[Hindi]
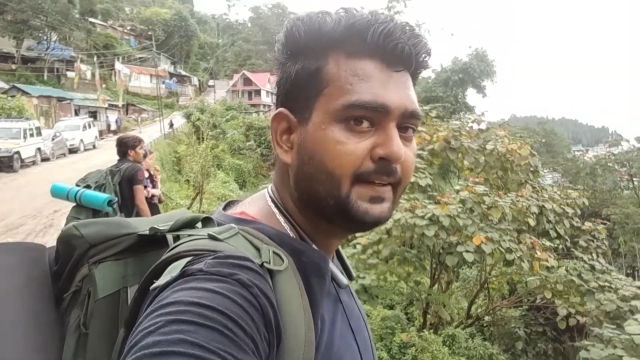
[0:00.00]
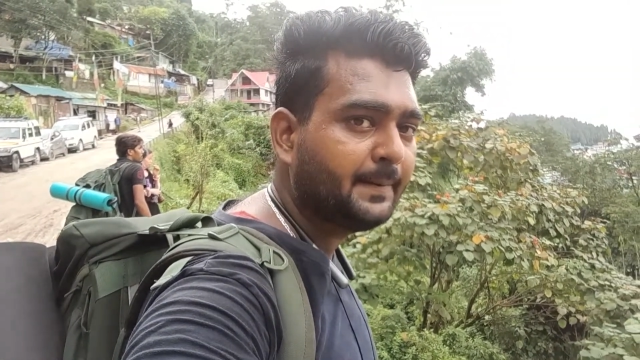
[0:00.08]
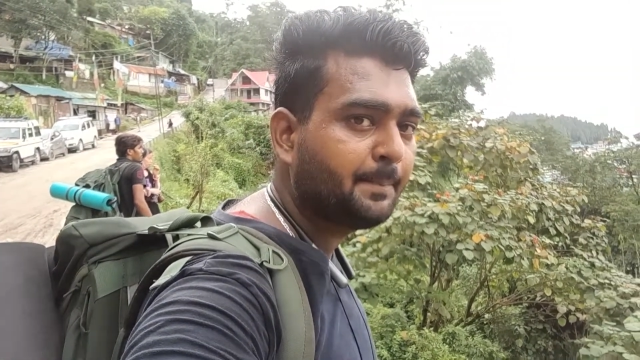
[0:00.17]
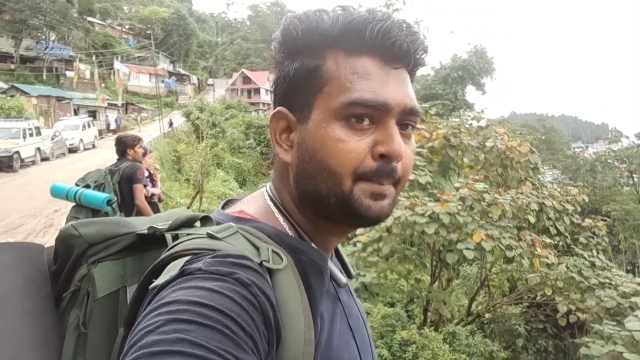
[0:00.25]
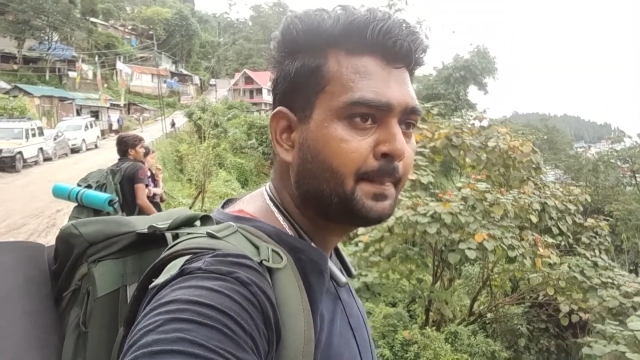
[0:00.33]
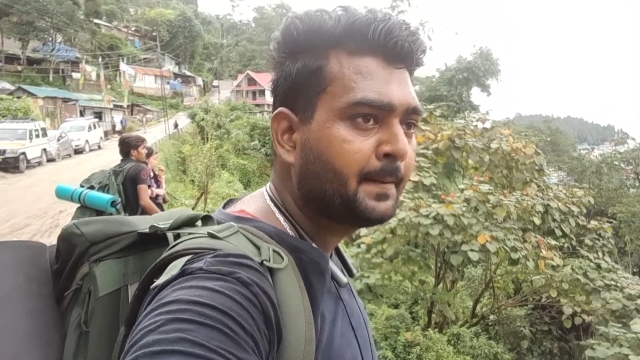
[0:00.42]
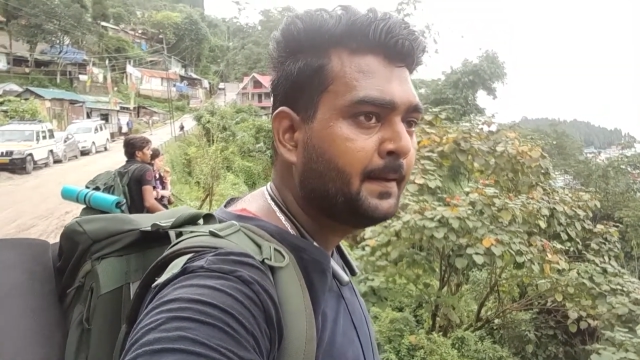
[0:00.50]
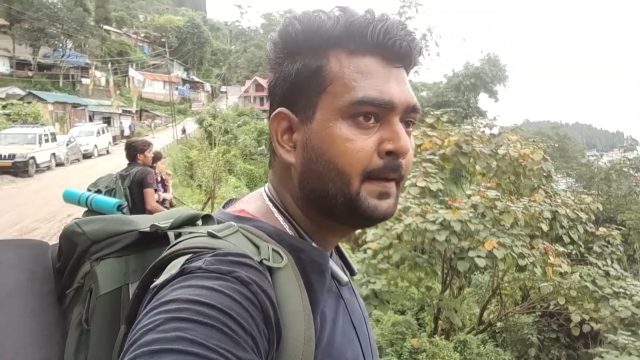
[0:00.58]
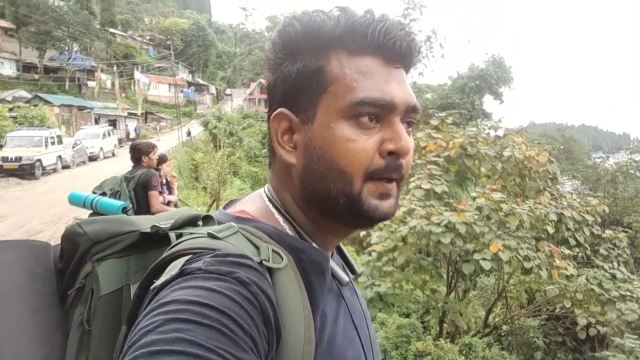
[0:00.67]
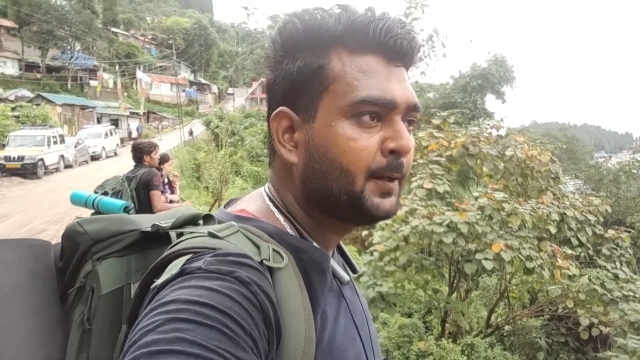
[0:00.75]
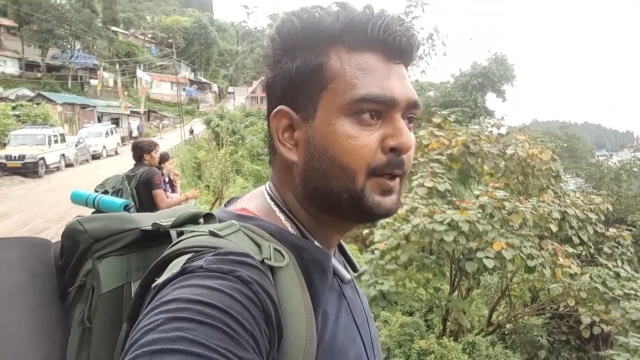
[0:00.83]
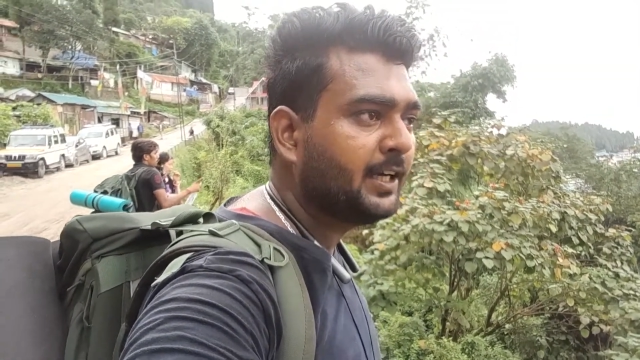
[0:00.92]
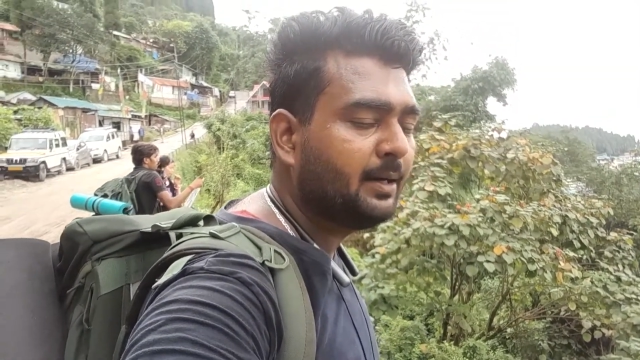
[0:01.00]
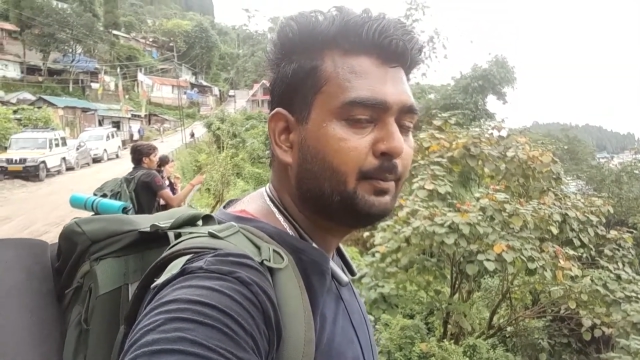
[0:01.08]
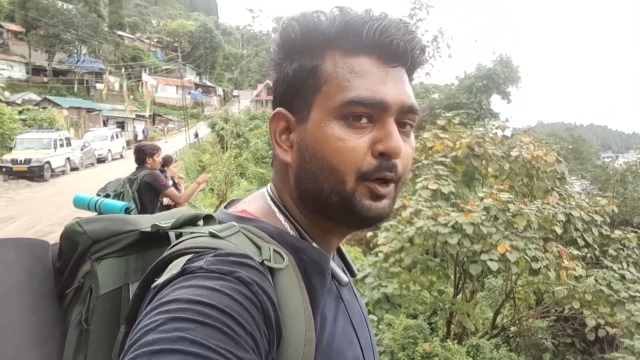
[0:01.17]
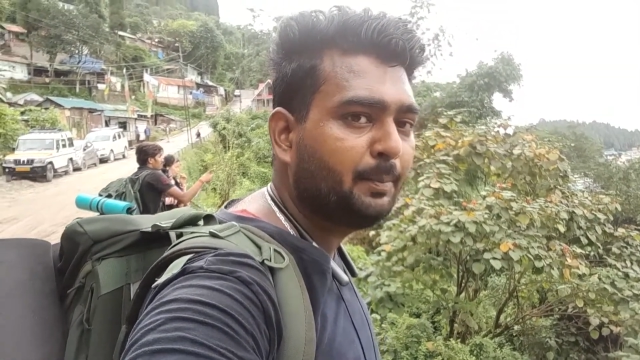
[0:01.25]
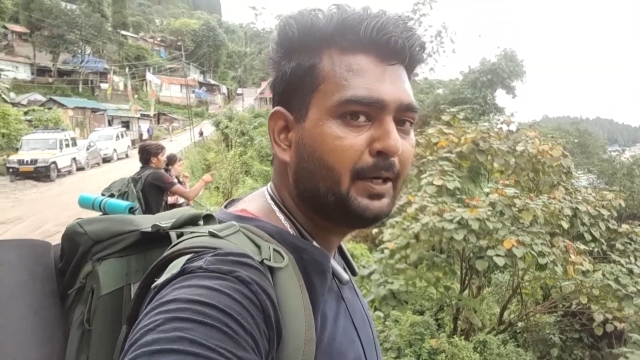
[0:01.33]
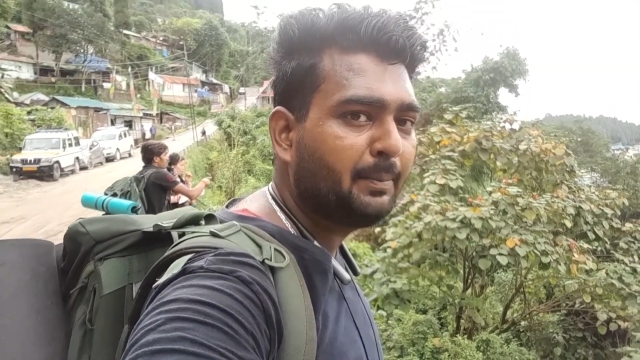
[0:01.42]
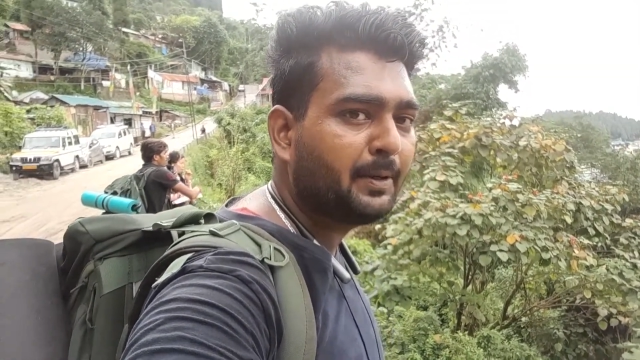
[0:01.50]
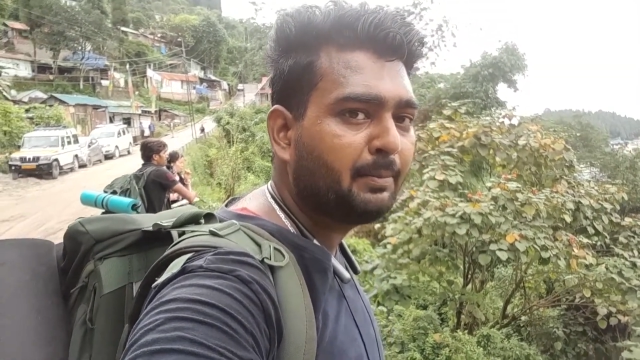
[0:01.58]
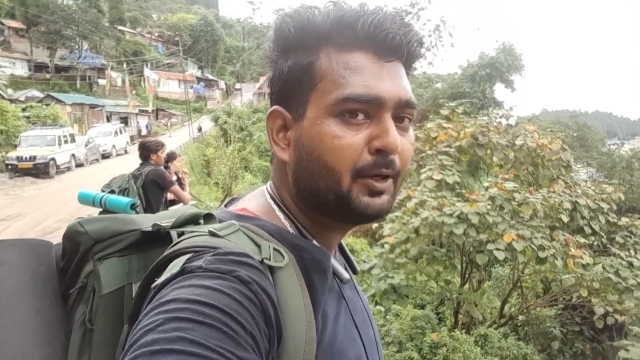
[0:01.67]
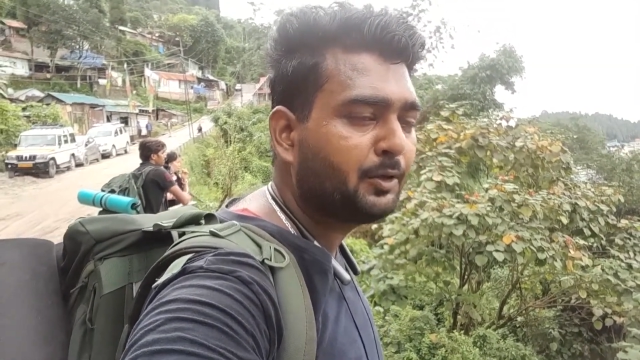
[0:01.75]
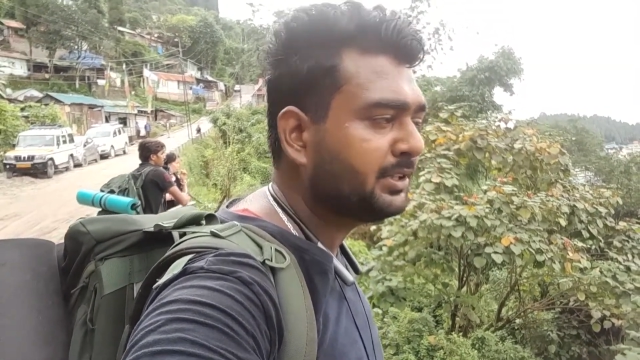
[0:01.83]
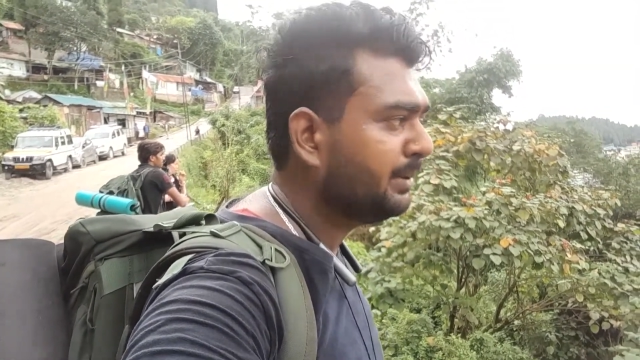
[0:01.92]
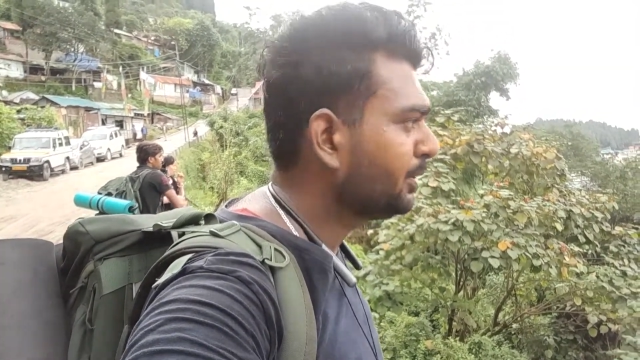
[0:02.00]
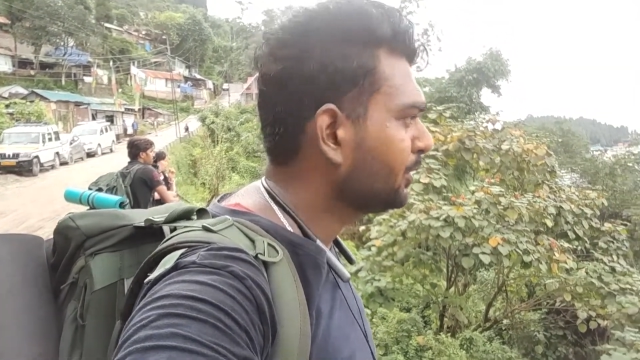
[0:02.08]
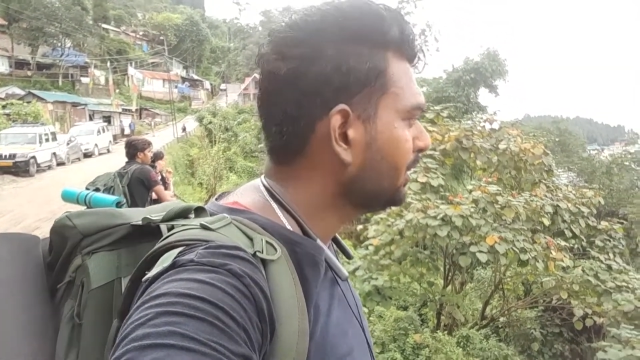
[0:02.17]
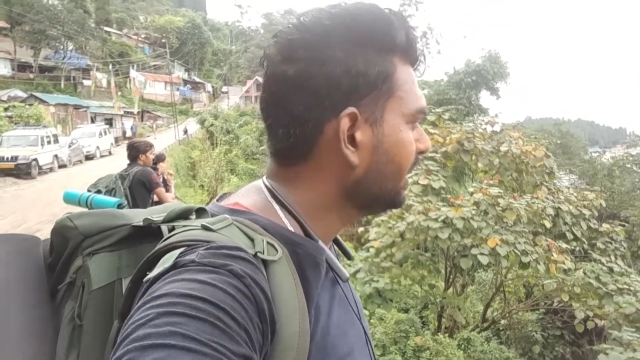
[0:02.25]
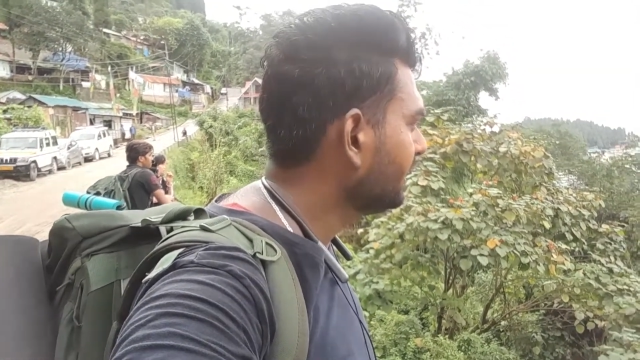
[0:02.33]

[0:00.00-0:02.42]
हैं क्योंकि हमको अपने पर भरोसा बिल्कुल